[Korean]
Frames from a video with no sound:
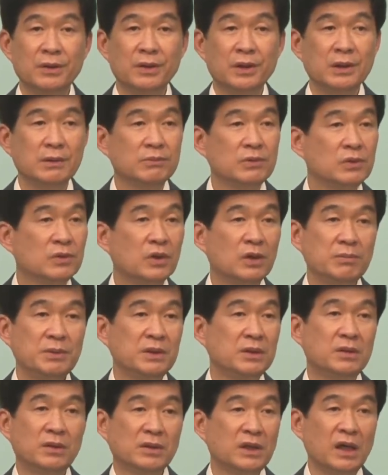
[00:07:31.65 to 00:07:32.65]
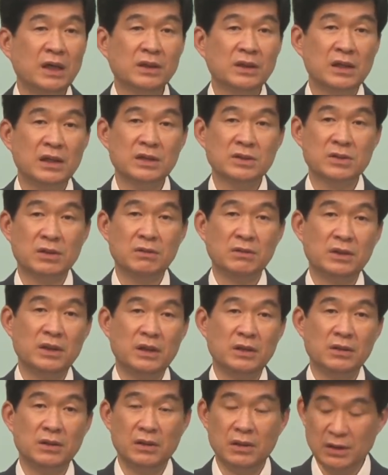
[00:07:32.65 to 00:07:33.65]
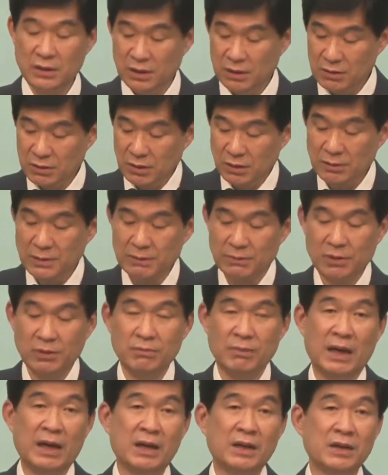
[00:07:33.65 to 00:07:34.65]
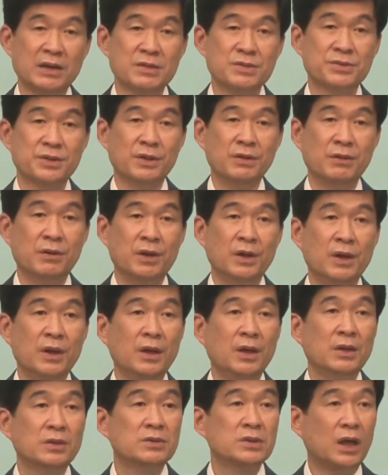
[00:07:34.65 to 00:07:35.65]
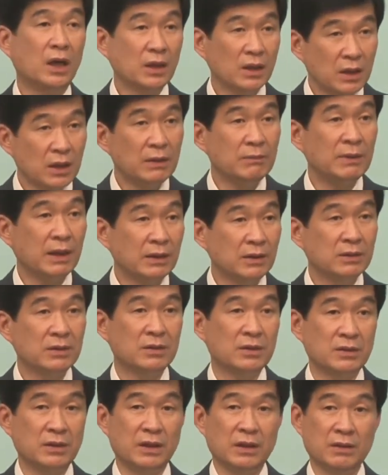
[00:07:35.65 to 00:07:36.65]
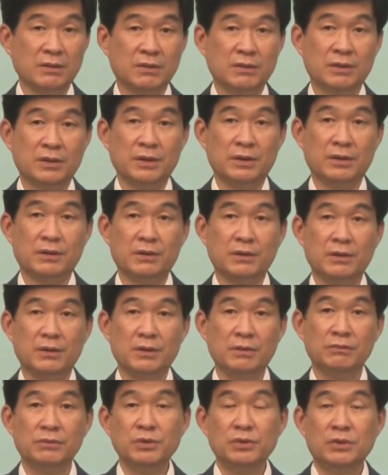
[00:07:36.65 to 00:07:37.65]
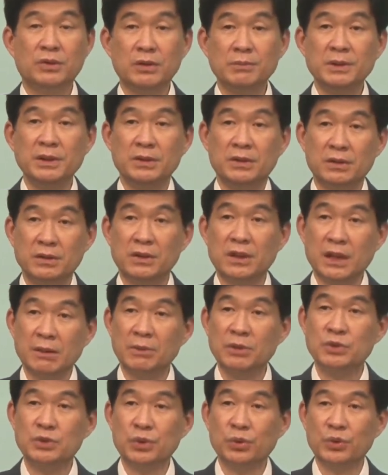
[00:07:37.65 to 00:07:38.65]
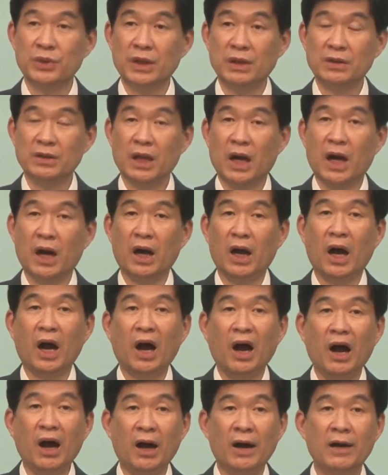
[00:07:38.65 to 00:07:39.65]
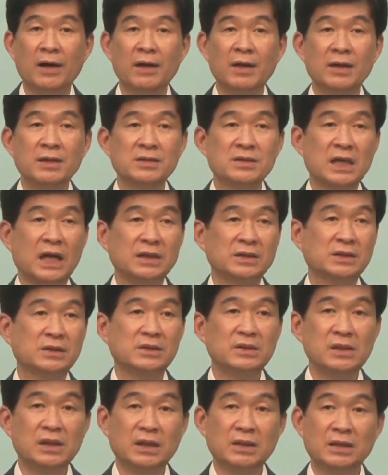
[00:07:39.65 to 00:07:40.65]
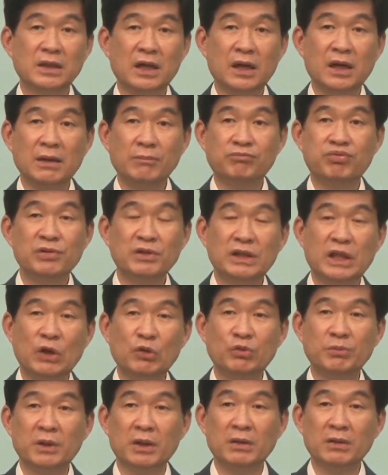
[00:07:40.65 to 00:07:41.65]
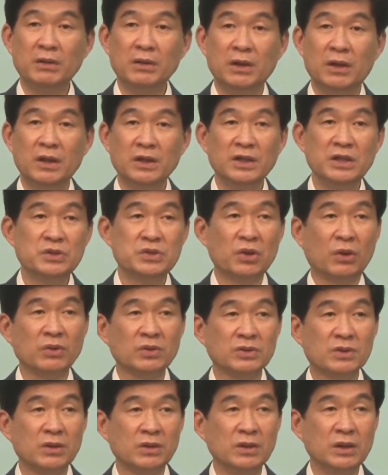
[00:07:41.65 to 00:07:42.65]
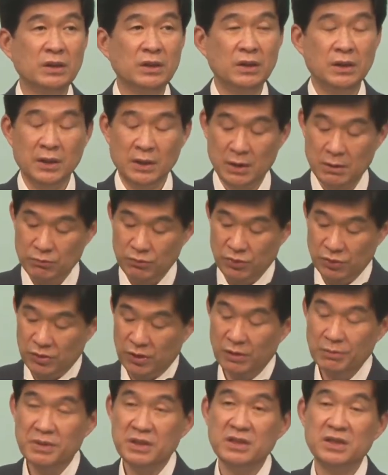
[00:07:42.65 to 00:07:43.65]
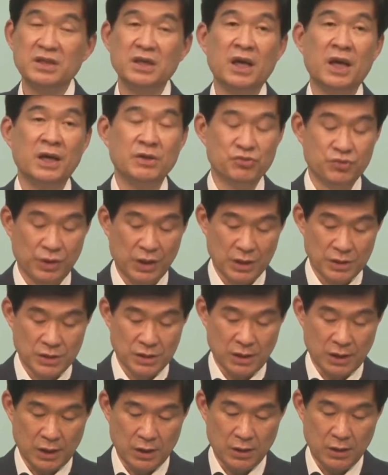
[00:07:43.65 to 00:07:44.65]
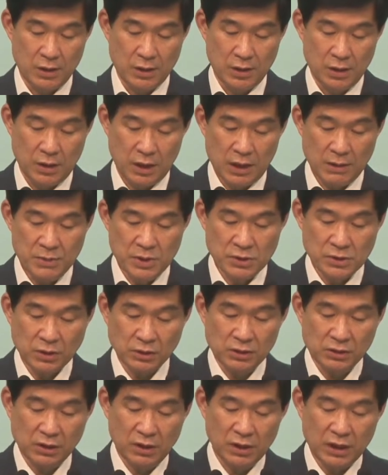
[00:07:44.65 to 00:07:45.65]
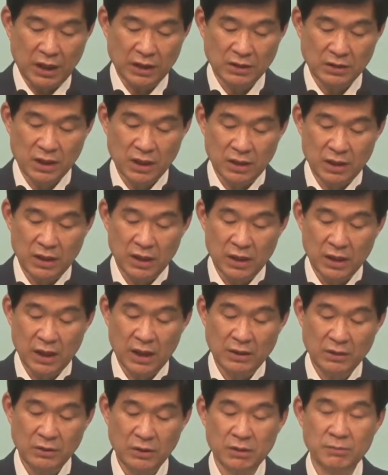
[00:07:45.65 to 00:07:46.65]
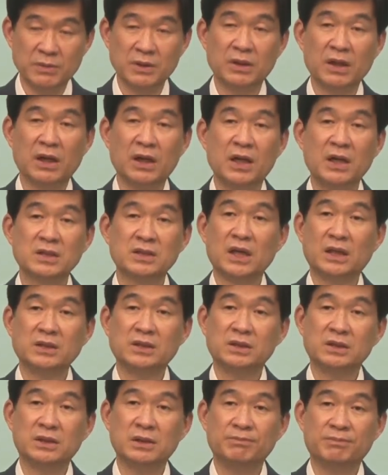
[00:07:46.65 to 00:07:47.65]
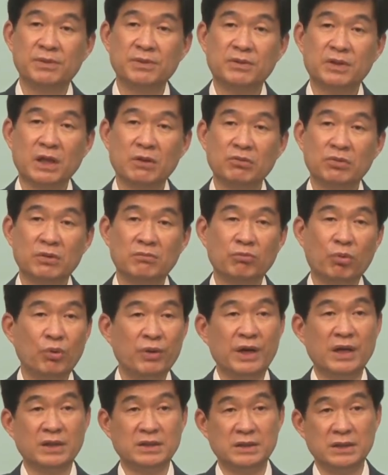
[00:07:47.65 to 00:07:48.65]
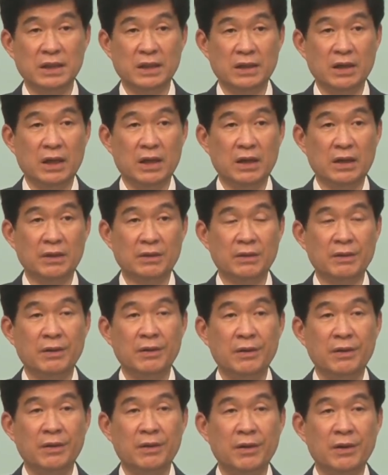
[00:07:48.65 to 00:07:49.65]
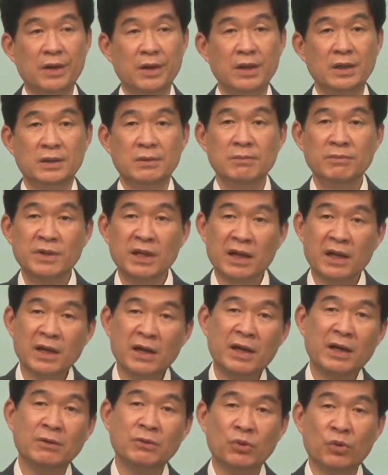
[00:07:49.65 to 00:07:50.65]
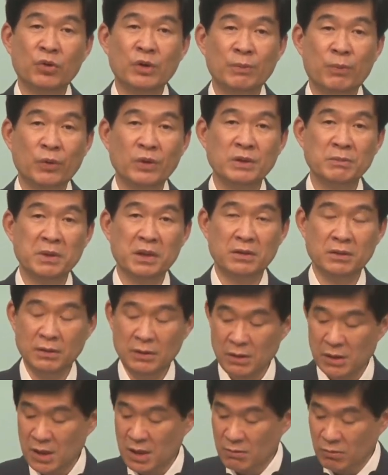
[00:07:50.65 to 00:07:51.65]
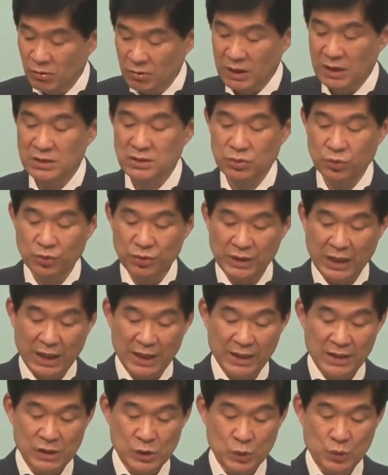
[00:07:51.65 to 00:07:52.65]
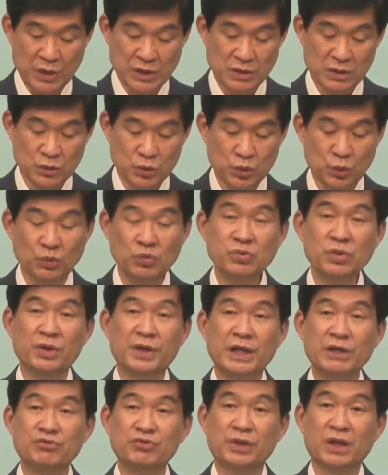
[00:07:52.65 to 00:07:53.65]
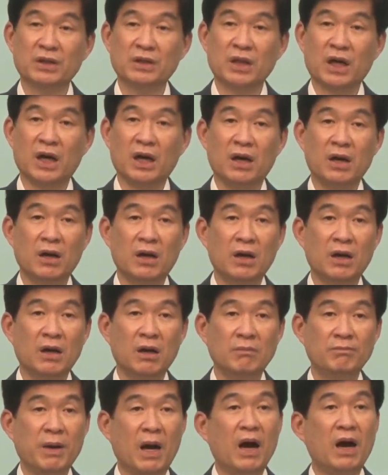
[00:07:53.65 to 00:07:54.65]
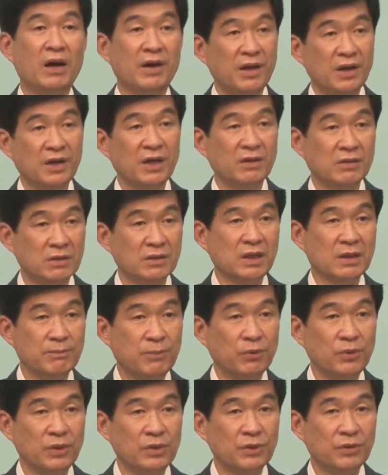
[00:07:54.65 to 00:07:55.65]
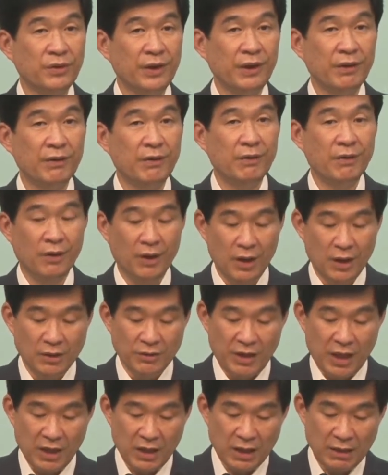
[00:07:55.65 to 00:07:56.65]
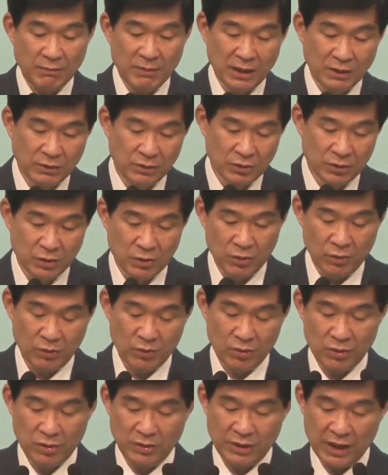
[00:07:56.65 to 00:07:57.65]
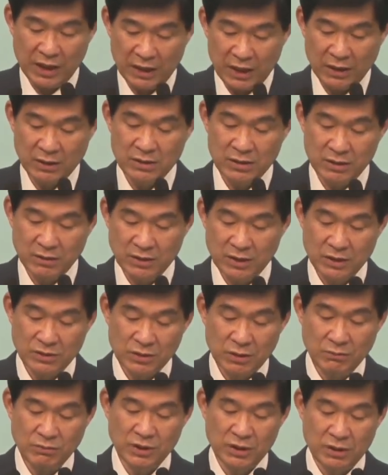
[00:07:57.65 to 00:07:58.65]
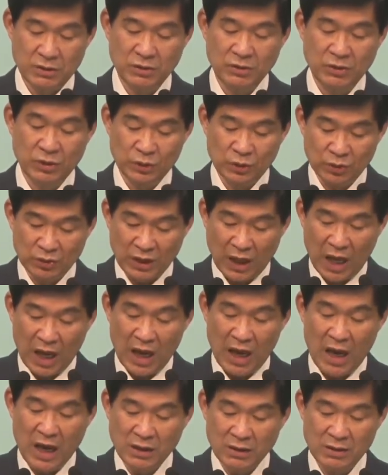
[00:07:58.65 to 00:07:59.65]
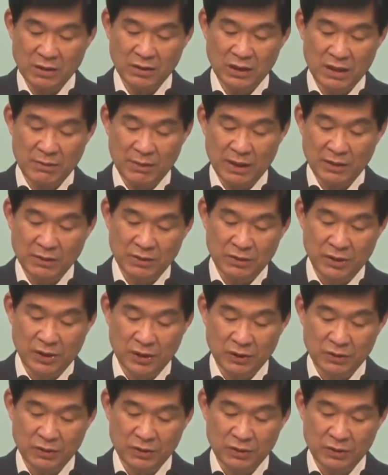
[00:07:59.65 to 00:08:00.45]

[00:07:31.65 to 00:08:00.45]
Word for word: 물컵이 이렇게 해달라 저렇게 해달라 이 컵이 뭘 말하겠어요? 자기가 만들어내는 거예요. 물컵이 이렇게 하면 좋겠다. 아, 자식을 갖다가 불태우면이 정성이 물컵이 이해해 주겠지 하면서 그걸 갖다가 하는 겁니다. 자식을 불태우는 몰렉신에게 향하는 음란한 행동을 보이면은 뭔가 나를 위해서 좋은 걸 해주겠다. 바알에게 그렇게 보이는 거예요. 내가 만들어 놓고는 내가 그렇게 섬기는 것도 다 그렇게 만들어요.